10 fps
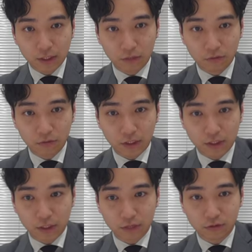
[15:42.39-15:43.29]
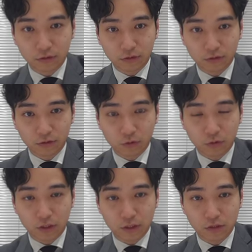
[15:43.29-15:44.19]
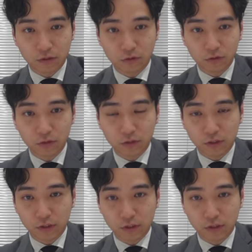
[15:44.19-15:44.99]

あの立ち会う時ってすごく